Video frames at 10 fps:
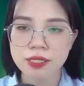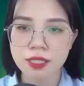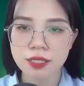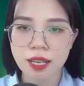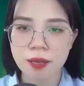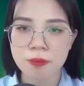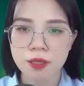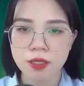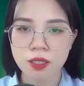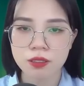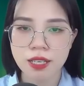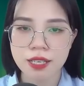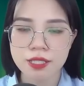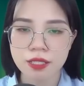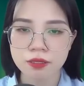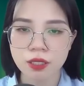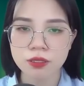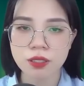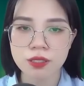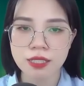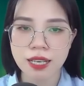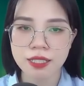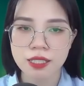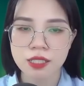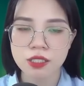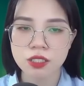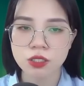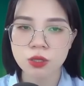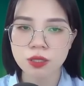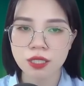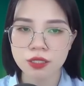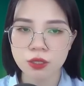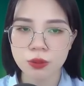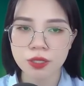Cái công ty đều này, tôi thật sự không tiếp tục được nữa rồi.